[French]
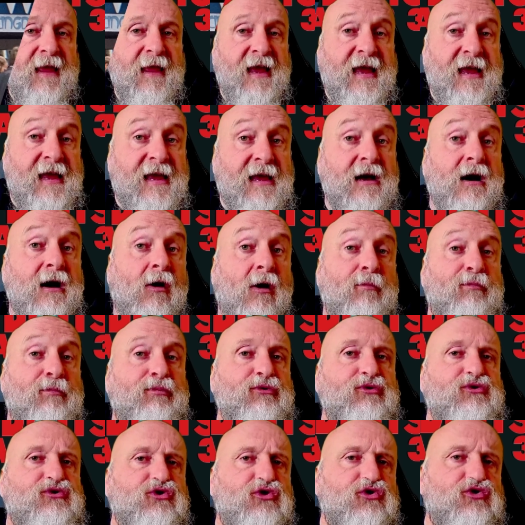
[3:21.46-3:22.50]
et en
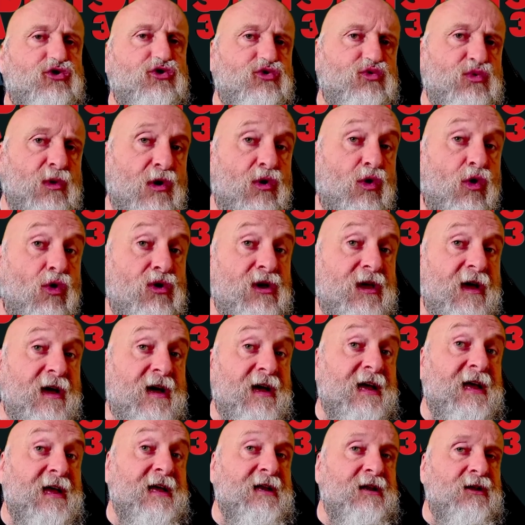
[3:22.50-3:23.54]
plus que ce soit le requin
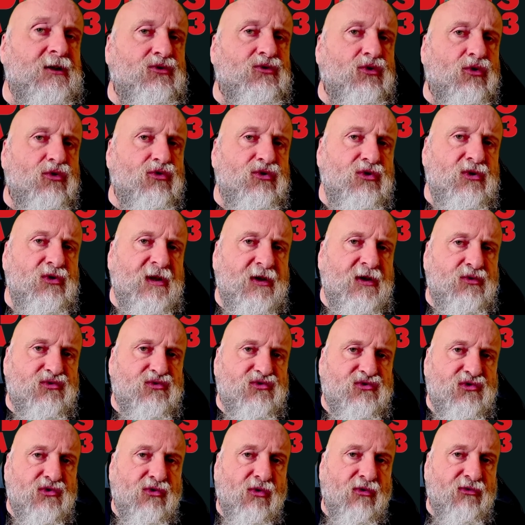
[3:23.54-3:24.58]
électrocuté du
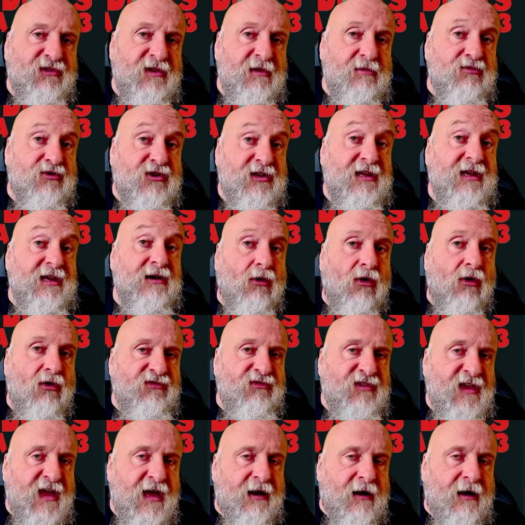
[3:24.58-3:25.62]
second film qui
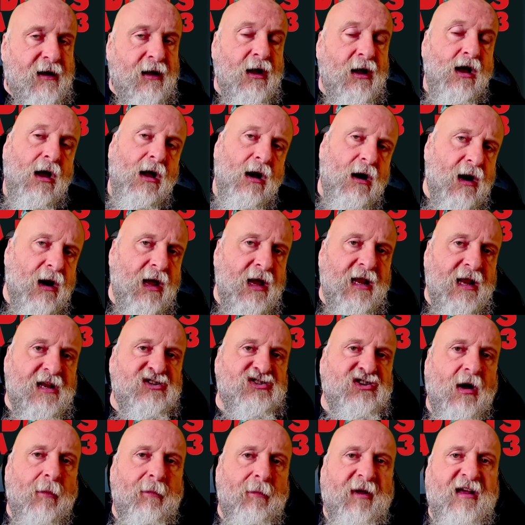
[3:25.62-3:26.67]
revienne. Là, il
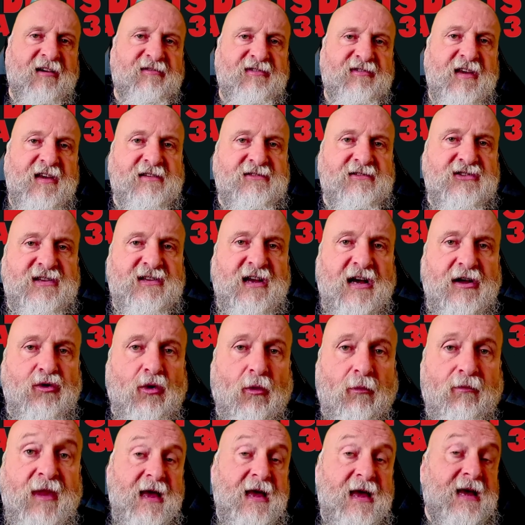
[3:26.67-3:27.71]
lâchera pas l'affaire, ce sera non.
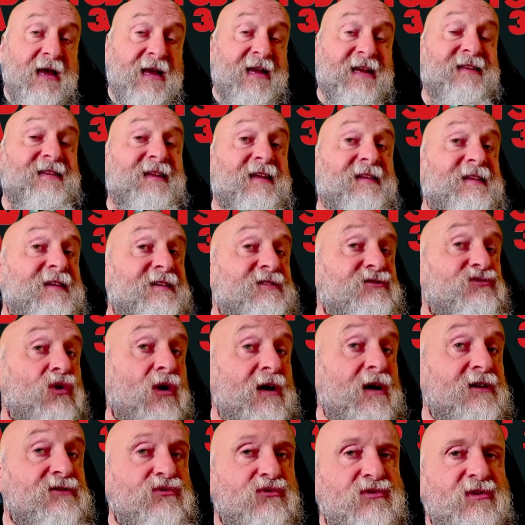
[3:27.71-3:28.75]
Il
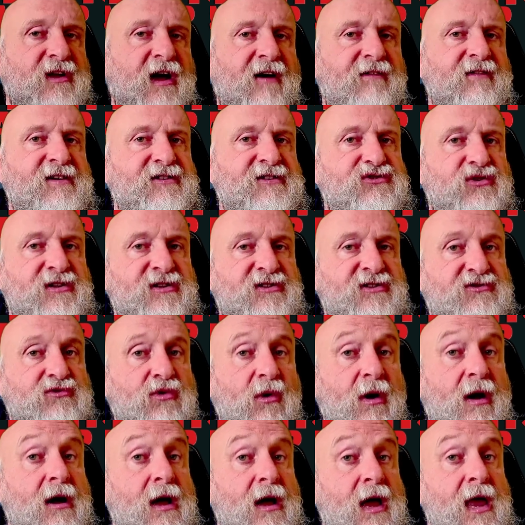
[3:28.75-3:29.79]
détestera son travail sur
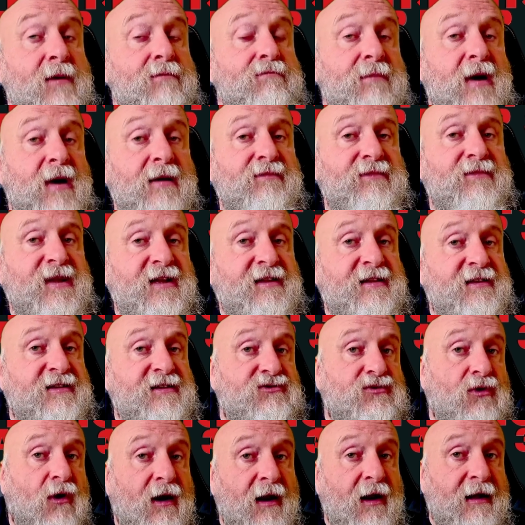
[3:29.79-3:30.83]
l'histoire et même
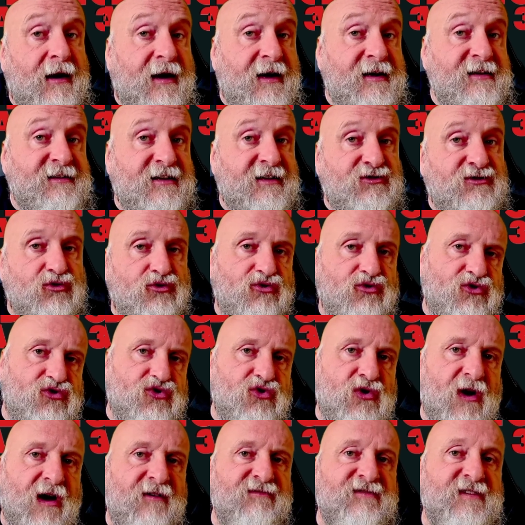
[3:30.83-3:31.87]
détestera la réalisation de
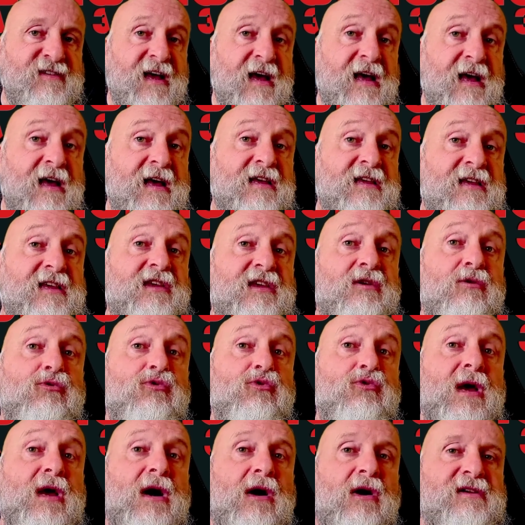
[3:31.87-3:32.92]
Joe qui
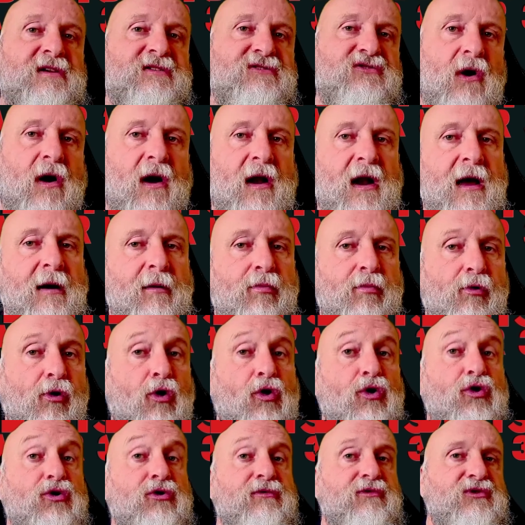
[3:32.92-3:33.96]
lui en restera là pour
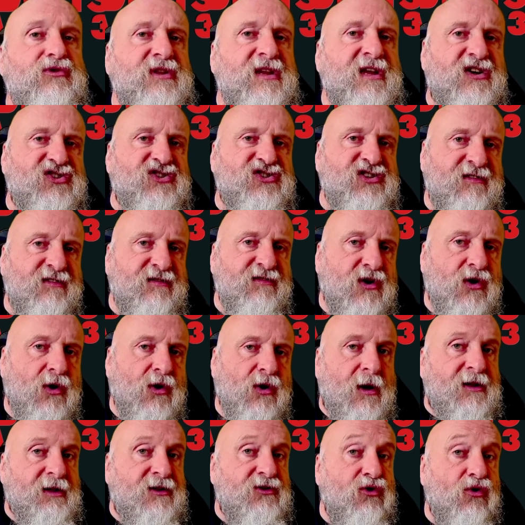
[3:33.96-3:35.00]
redevenir chef
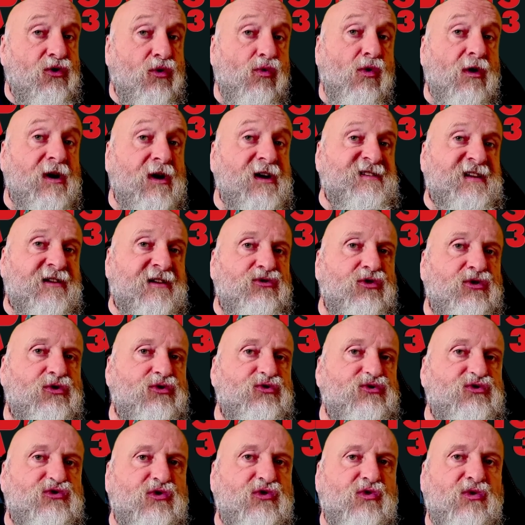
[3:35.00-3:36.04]
décorateur ou réalisateur de
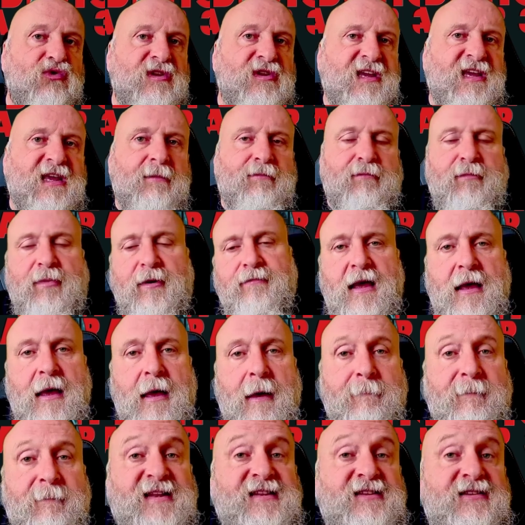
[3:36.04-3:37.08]
seconde équipe.
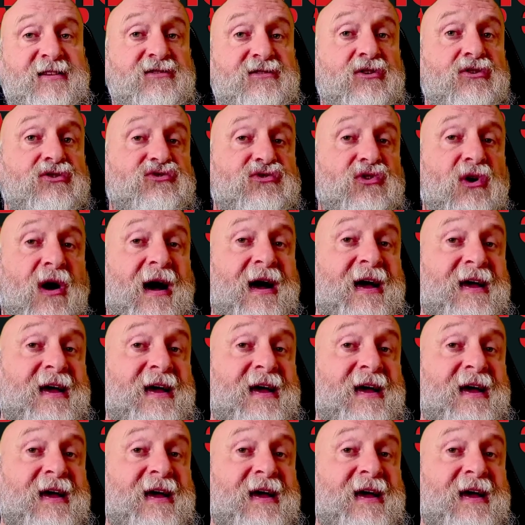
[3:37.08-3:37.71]
Matheson sera